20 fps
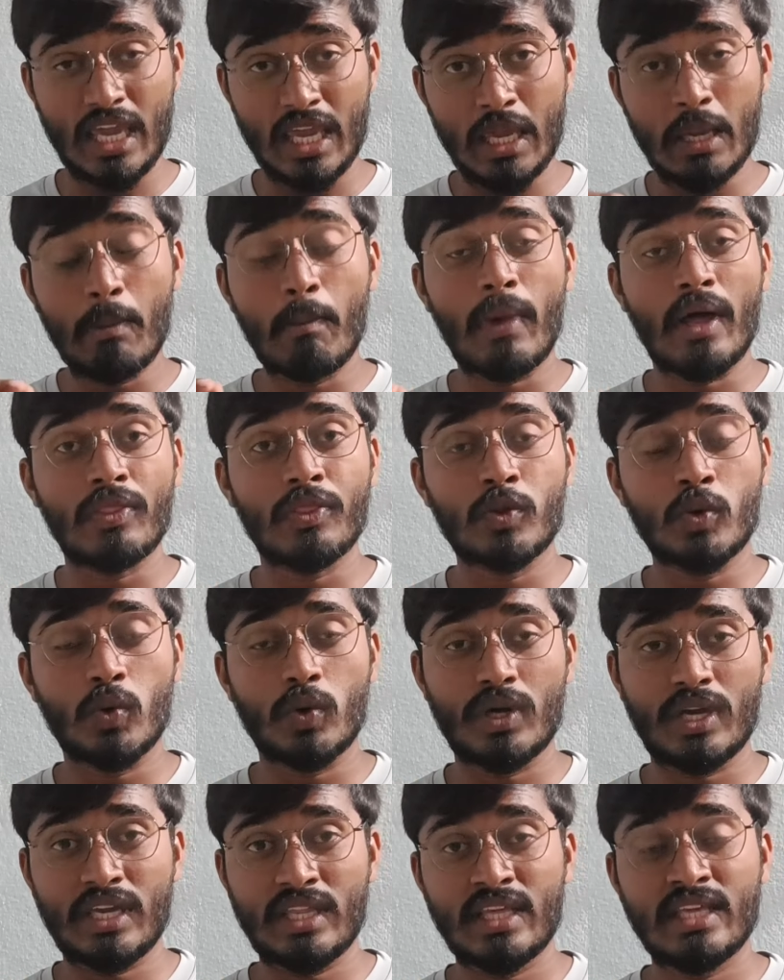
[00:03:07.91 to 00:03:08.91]
ఈ మందు
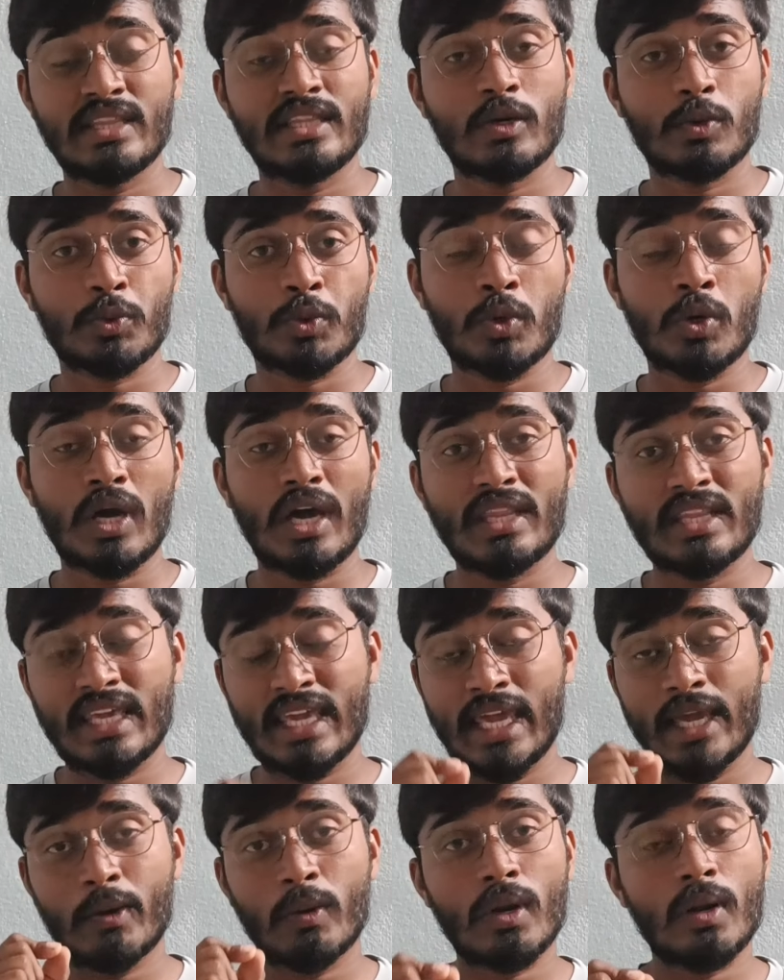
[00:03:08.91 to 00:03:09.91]
ఏదైతే ఉందో అది
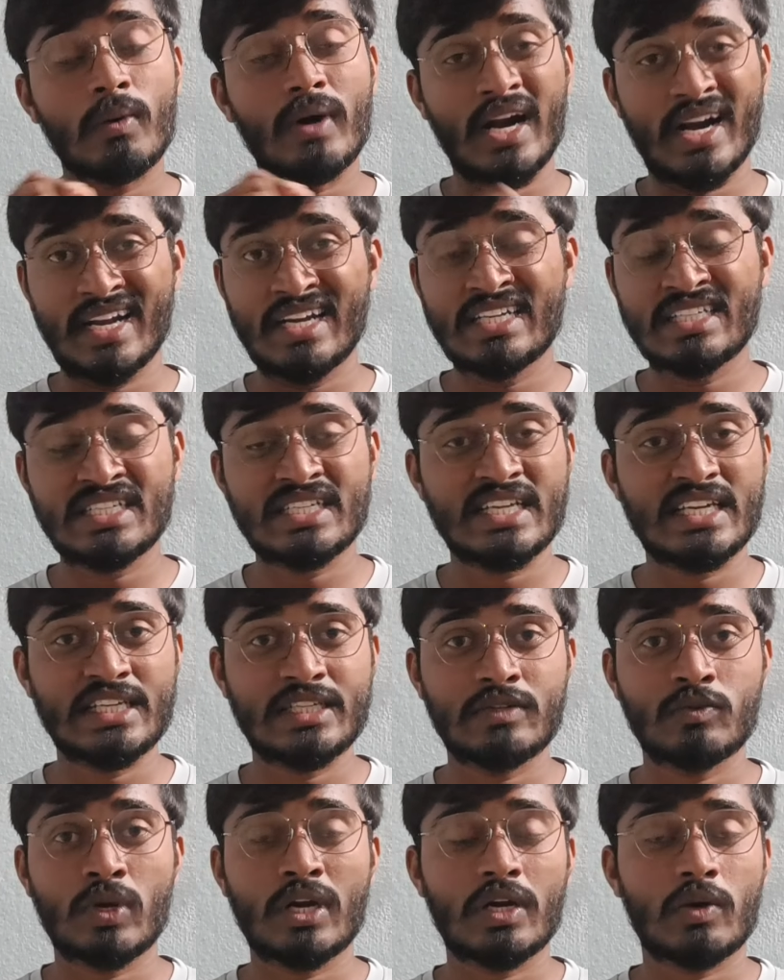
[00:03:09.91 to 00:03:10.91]
కేవలం అడల్ట్
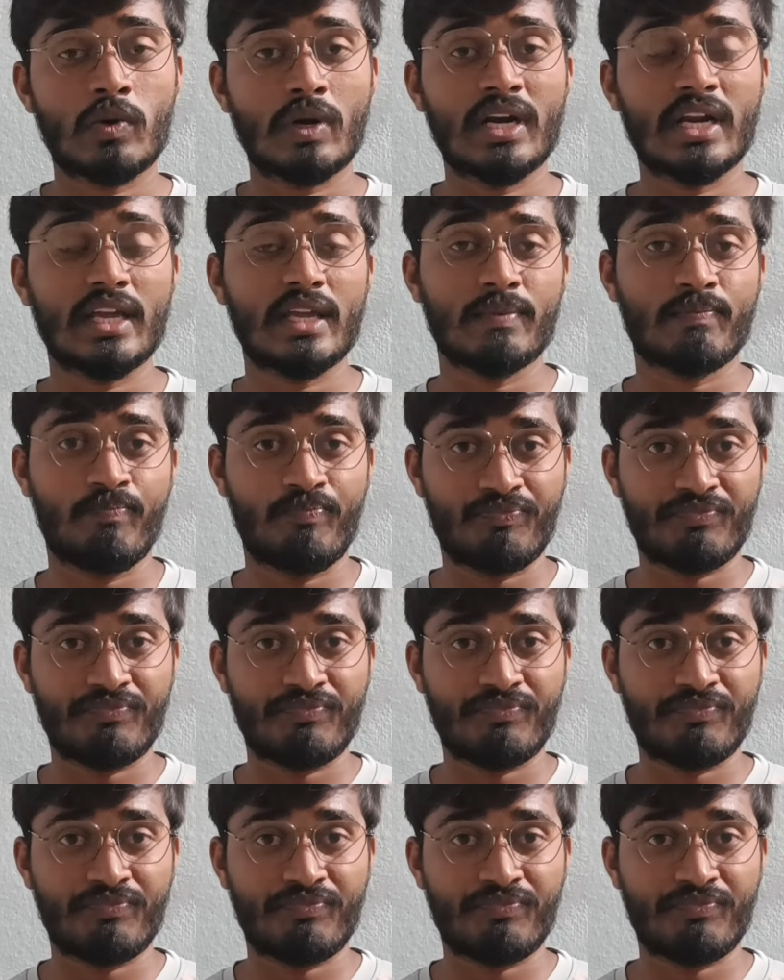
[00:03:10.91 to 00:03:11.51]
స్టేజ్ ఉన్నటువంటి